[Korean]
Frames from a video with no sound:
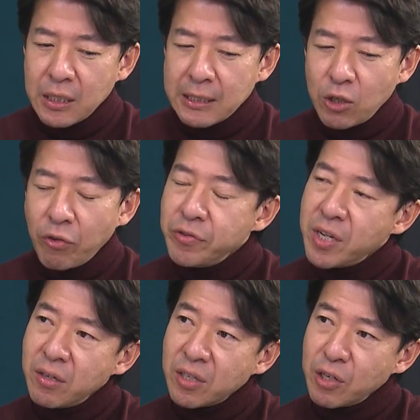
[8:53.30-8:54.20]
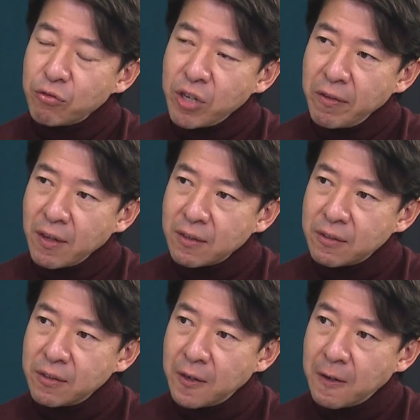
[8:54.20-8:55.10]
전세를 끼고
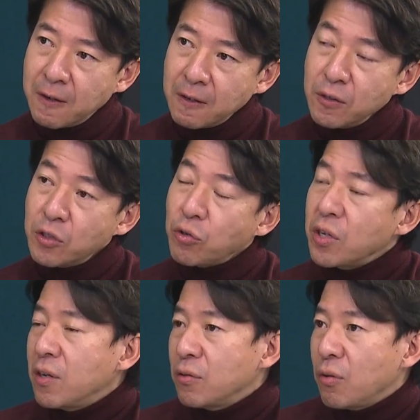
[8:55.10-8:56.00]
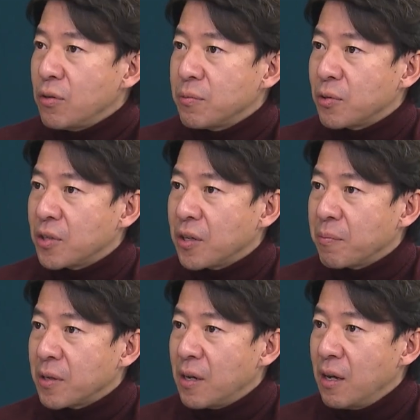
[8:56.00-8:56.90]
사놨거든요. 근데 전세 가격이 떨어지면 어떻게
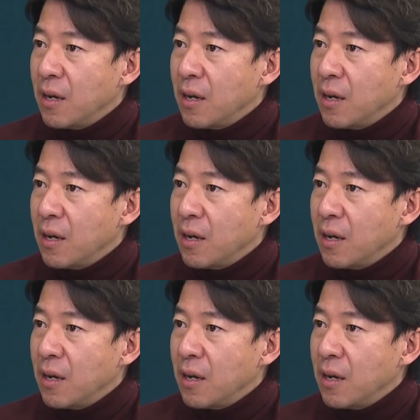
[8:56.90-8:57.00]
됩니까?